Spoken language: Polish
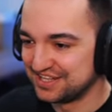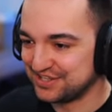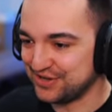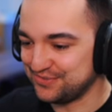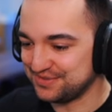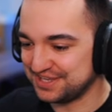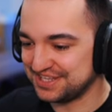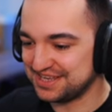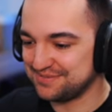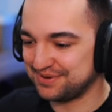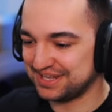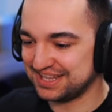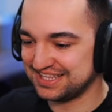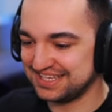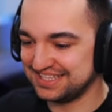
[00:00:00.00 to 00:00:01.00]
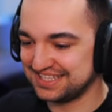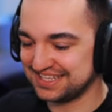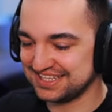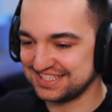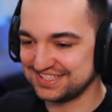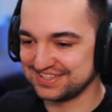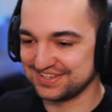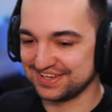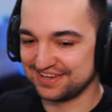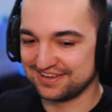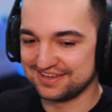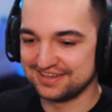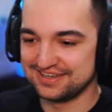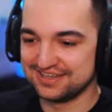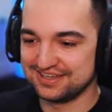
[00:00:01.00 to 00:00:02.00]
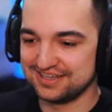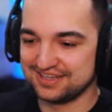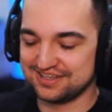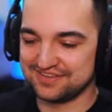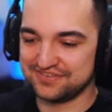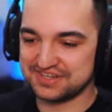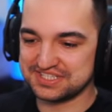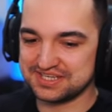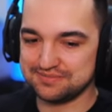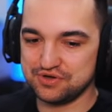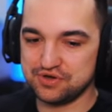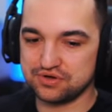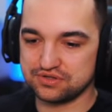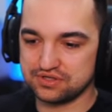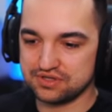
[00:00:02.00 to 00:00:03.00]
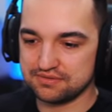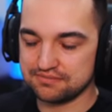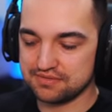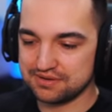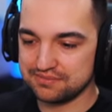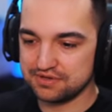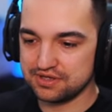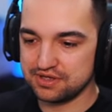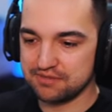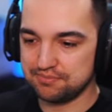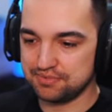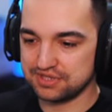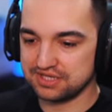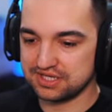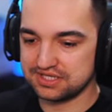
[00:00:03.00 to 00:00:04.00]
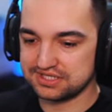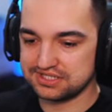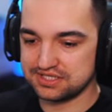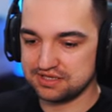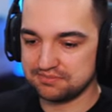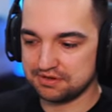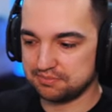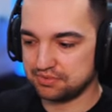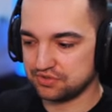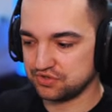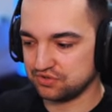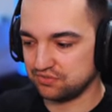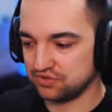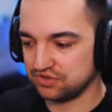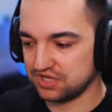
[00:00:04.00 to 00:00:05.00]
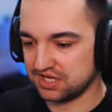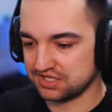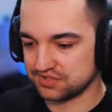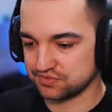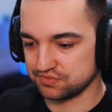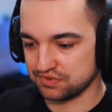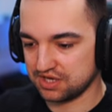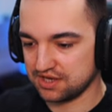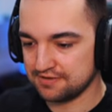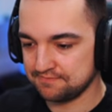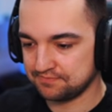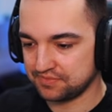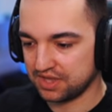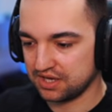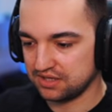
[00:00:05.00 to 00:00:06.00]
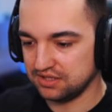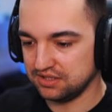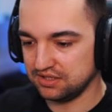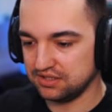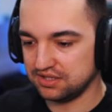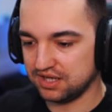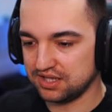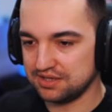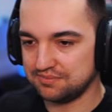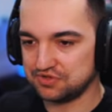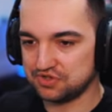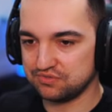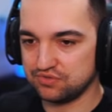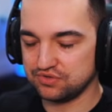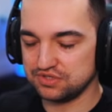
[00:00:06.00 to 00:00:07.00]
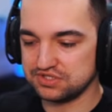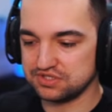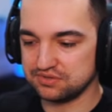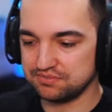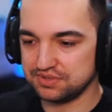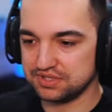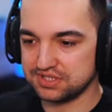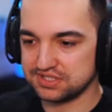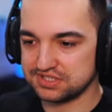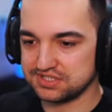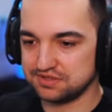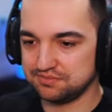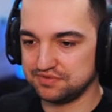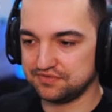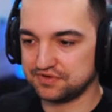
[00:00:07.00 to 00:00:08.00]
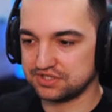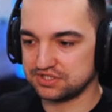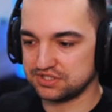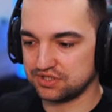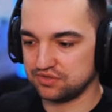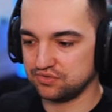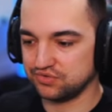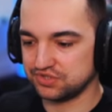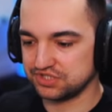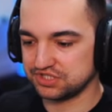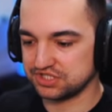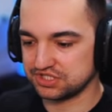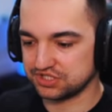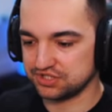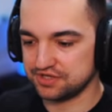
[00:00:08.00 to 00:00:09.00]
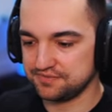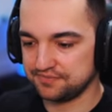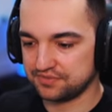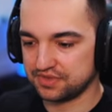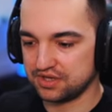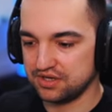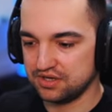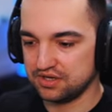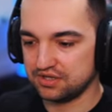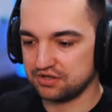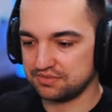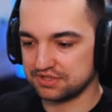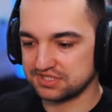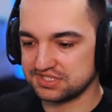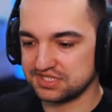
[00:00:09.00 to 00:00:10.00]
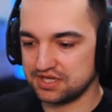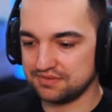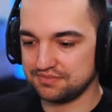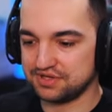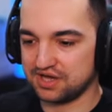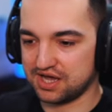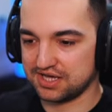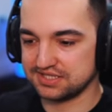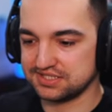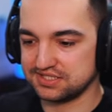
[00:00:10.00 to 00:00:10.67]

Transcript: to mnie najbardziej interesuje. Dwa samochody, mamy 15 chyba poziom od razu, nie? I dalej będziemy mogli sobie zdobywać różne rzeczy. Dobra, dostałem kask,